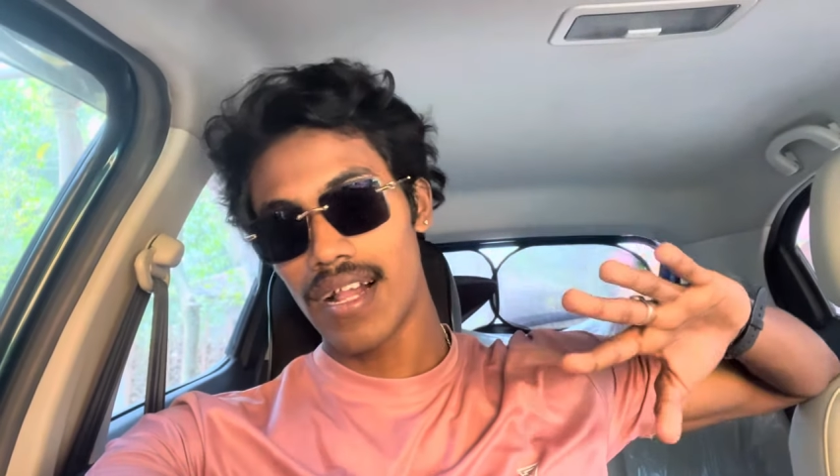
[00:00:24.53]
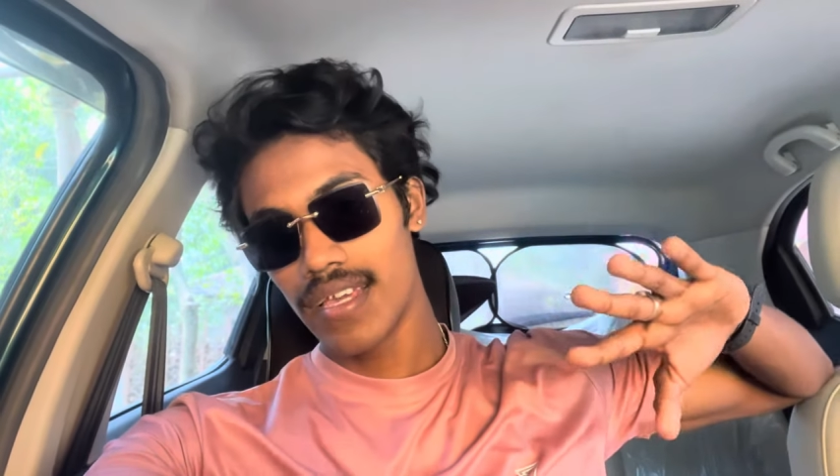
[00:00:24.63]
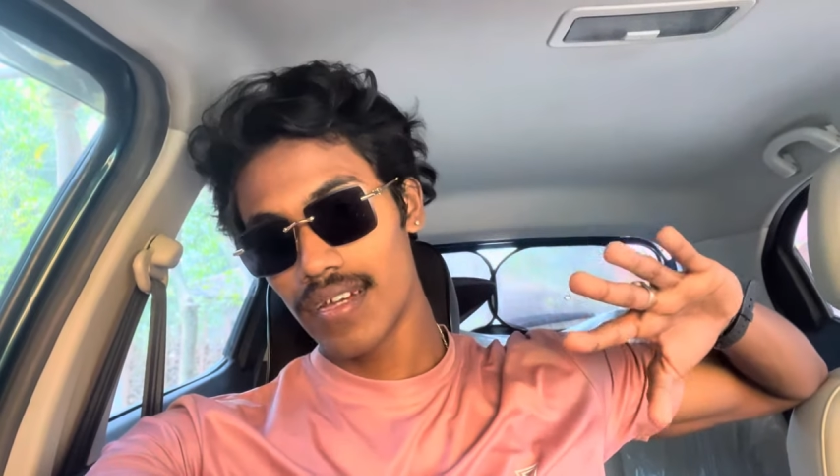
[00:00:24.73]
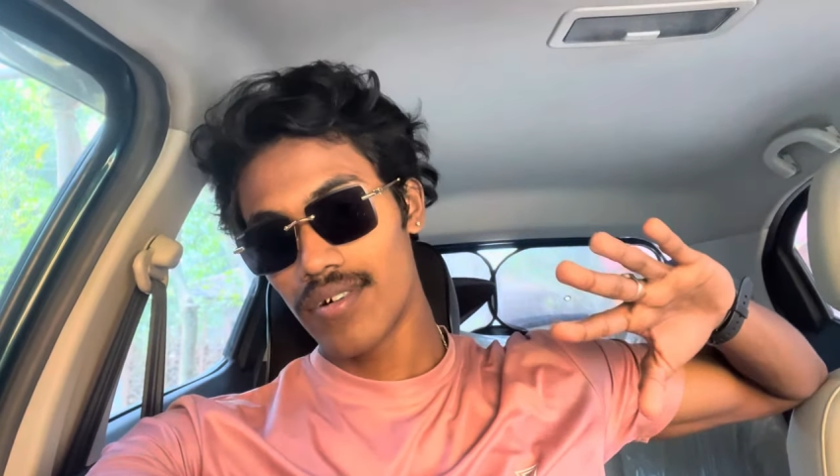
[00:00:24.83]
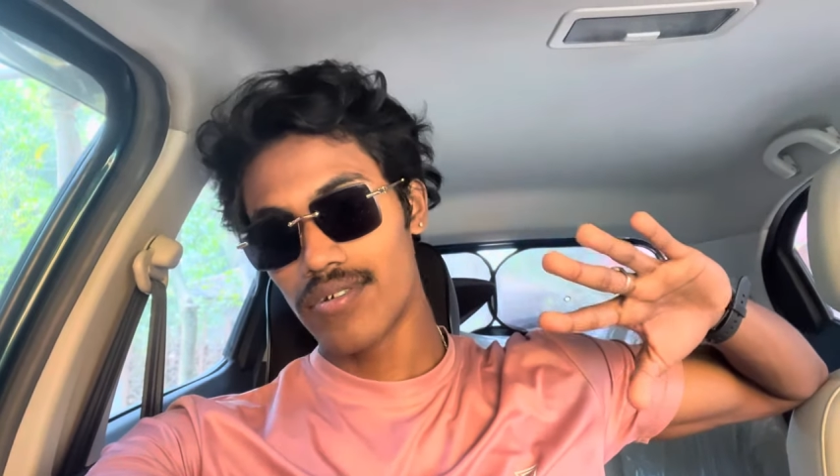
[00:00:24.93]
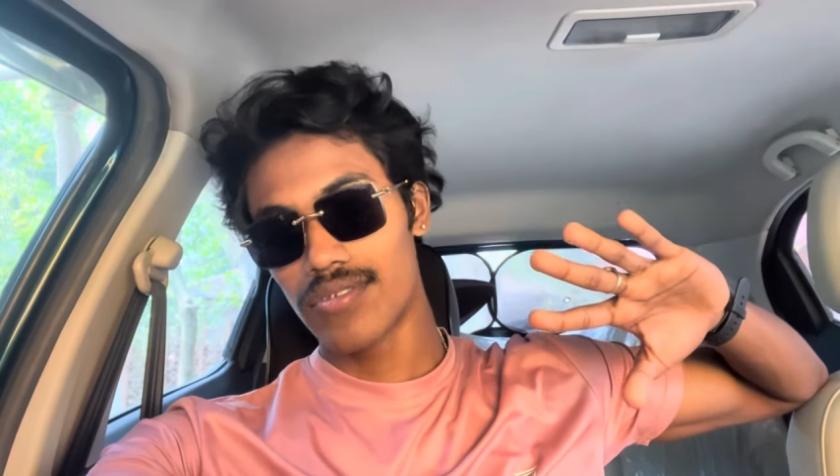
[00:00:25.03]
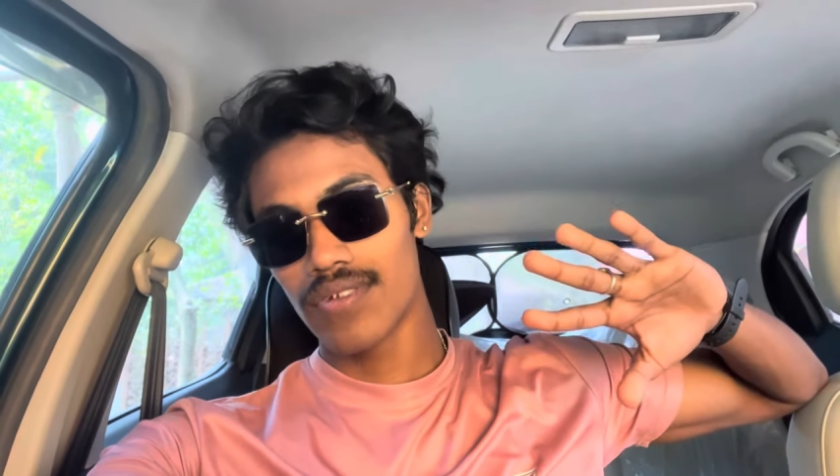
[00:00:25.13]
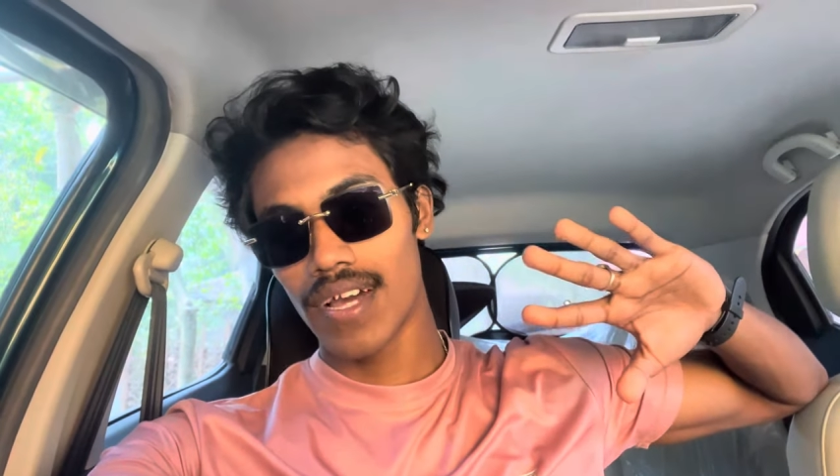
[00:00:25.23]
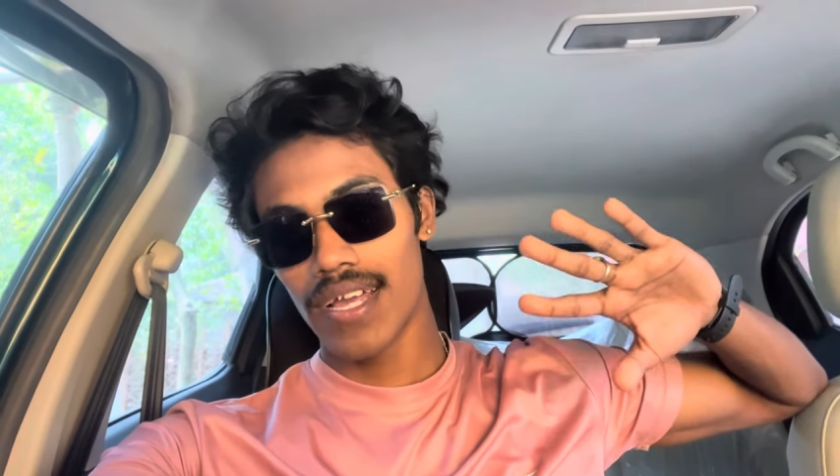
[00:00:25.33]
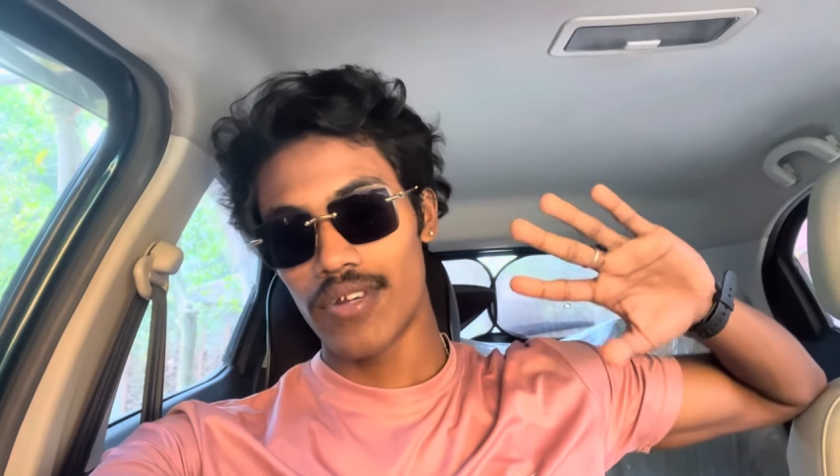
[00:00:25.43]
गाड़ी का हो
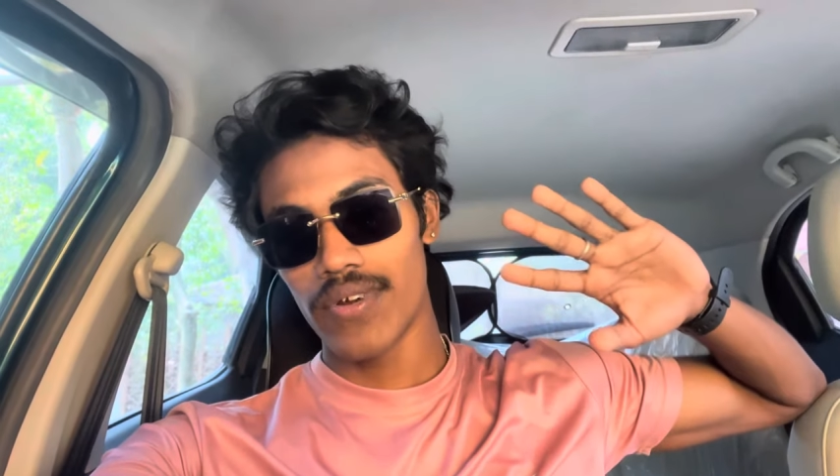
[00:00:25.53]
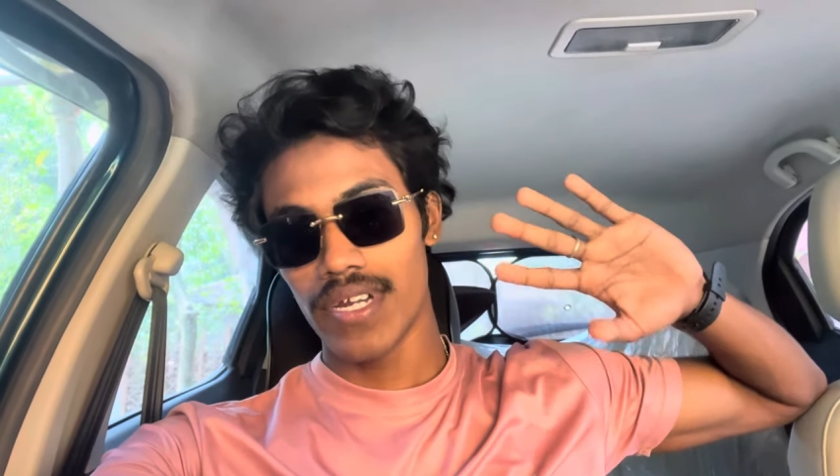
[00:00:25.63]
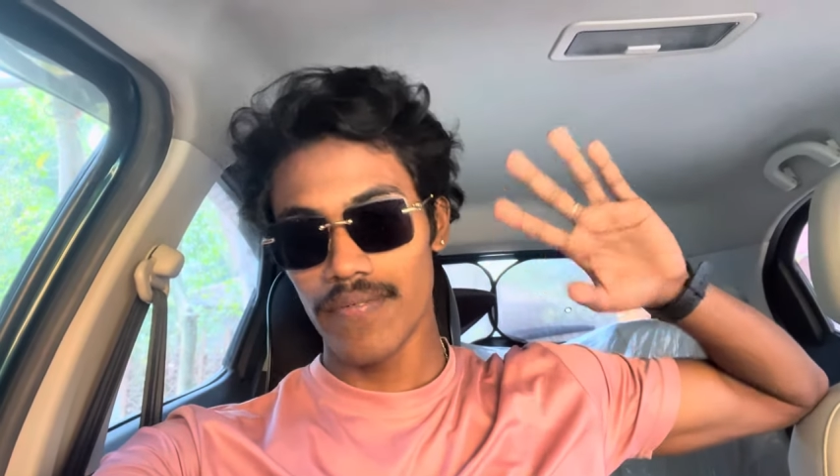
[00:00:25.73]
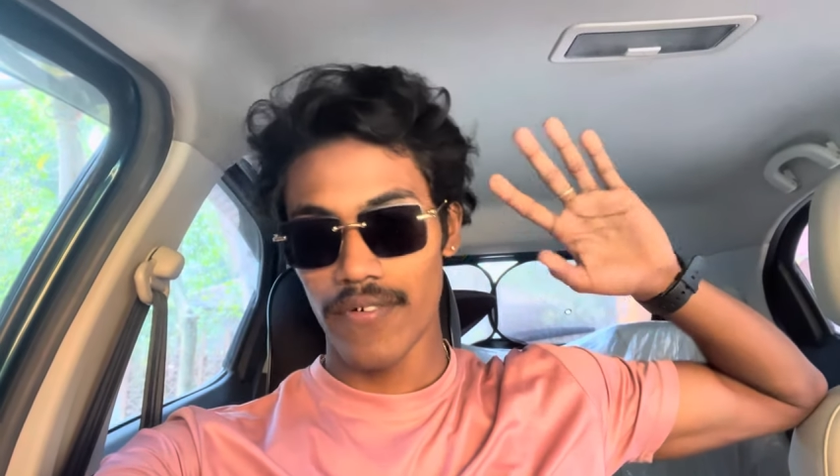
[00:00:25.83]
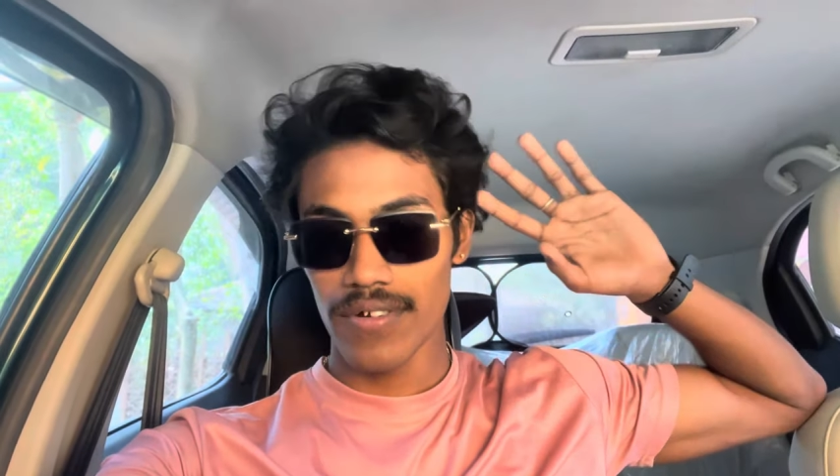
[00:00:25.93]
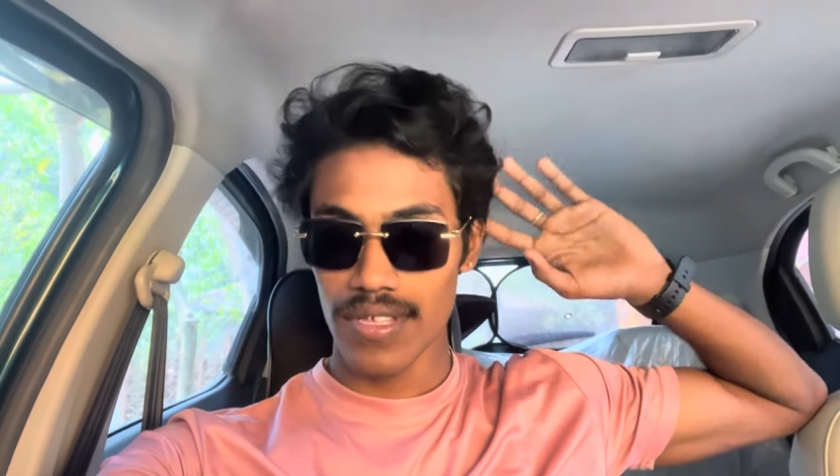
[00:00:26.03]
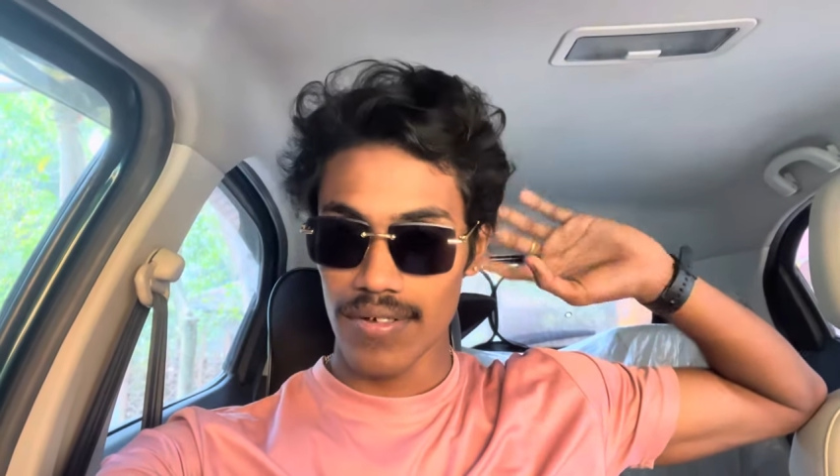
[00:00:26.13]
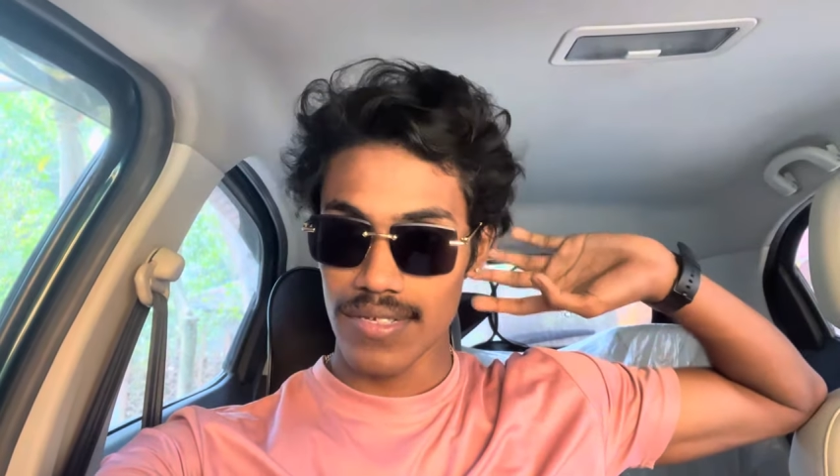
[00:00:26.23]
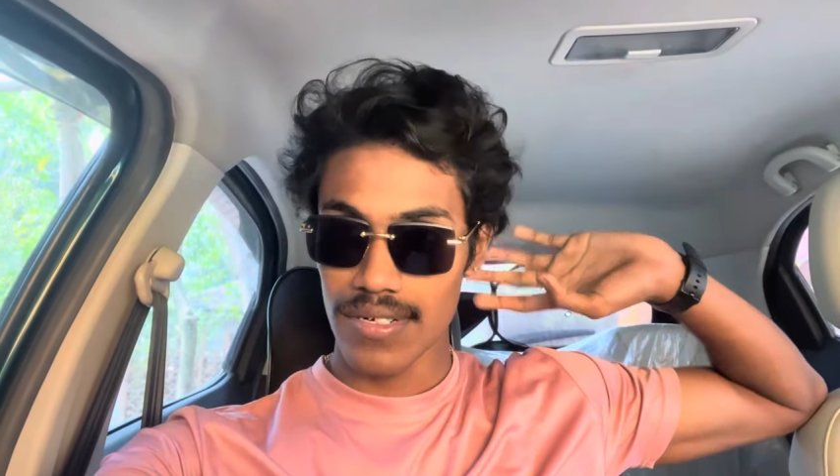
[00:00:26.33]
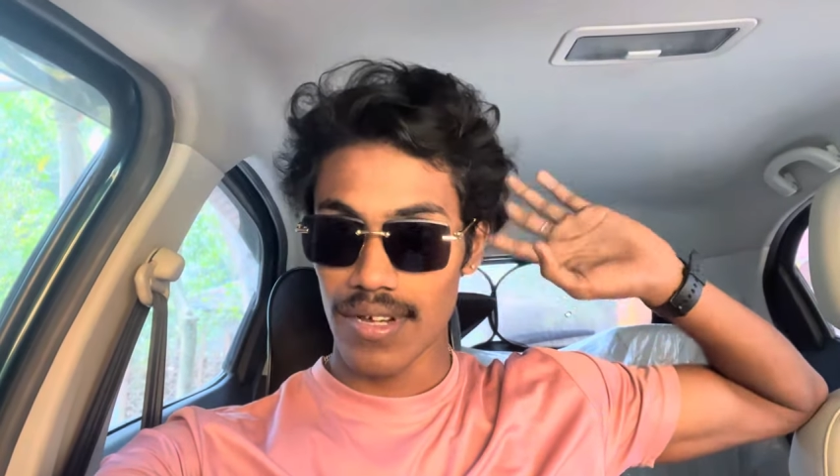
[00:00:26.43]
चुका है ट्वेंटी फोर
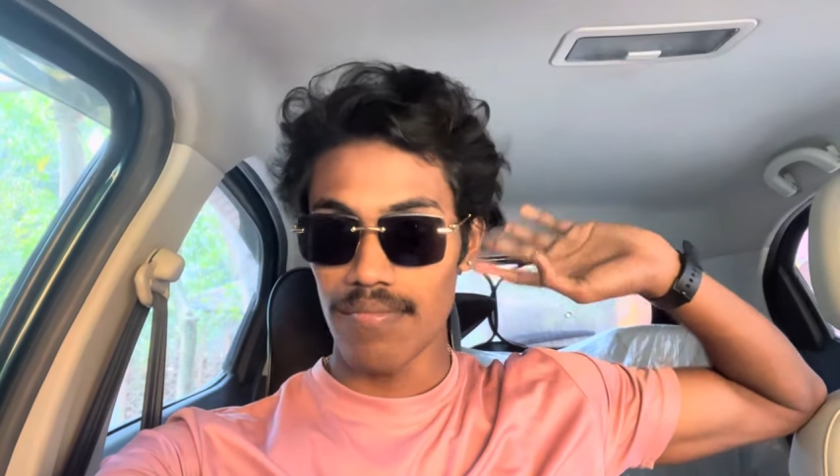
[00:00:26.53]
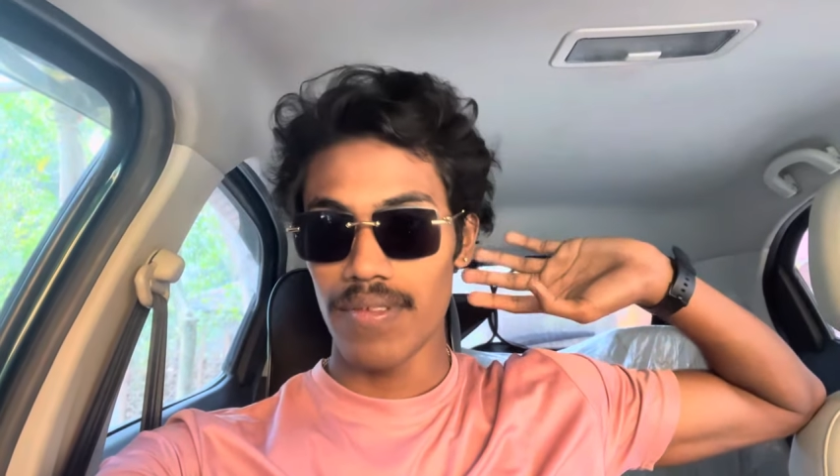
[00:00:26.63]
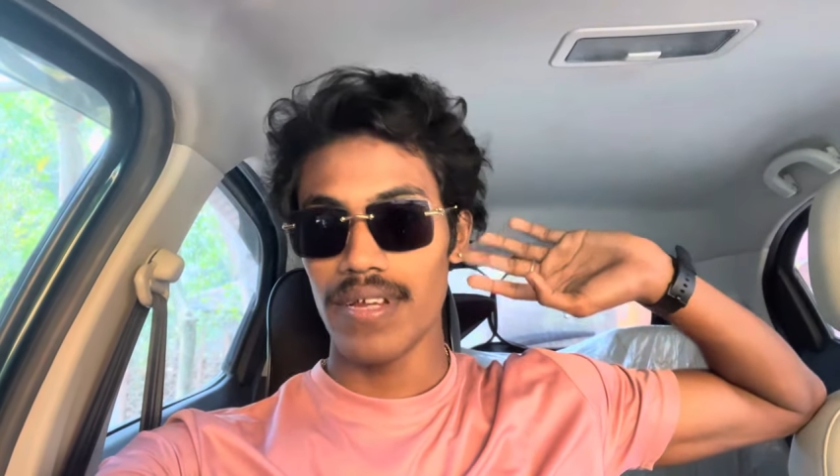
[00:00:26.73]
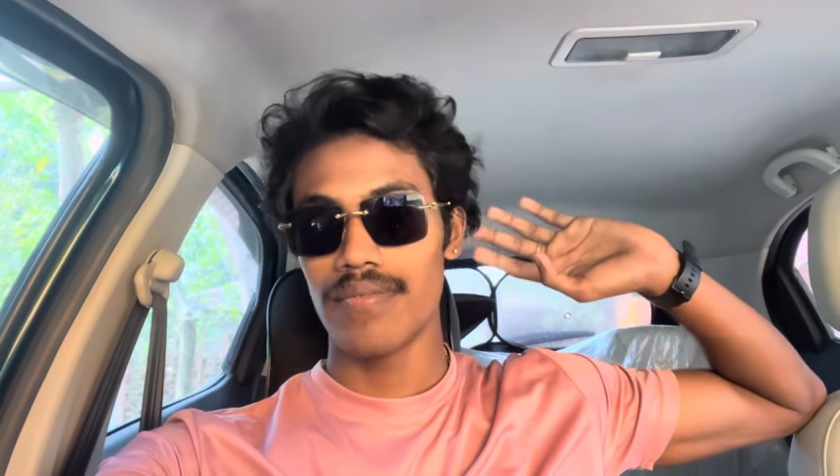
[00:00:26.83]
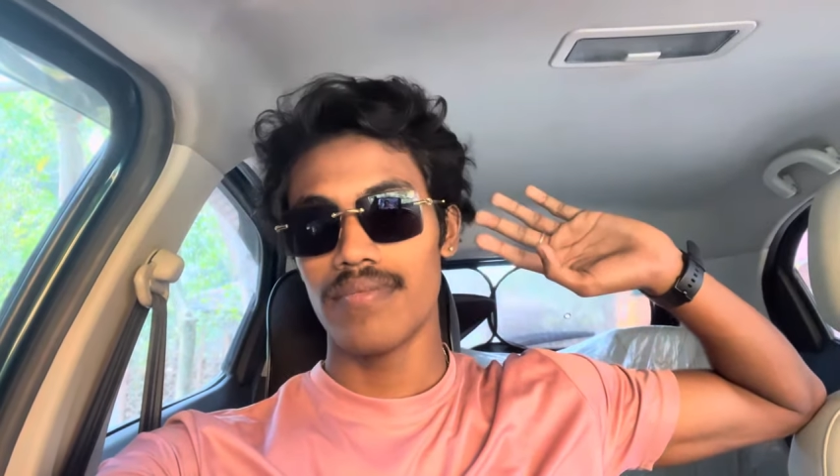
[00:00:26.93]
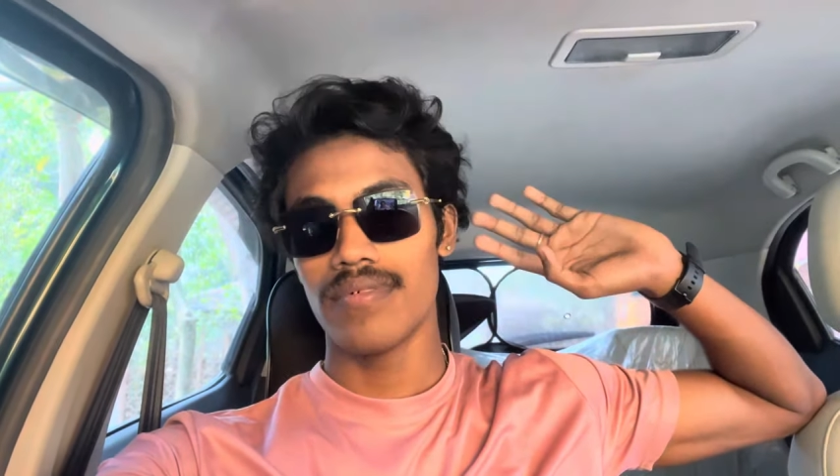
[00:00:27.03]
थाउजेंड कम्प्लीट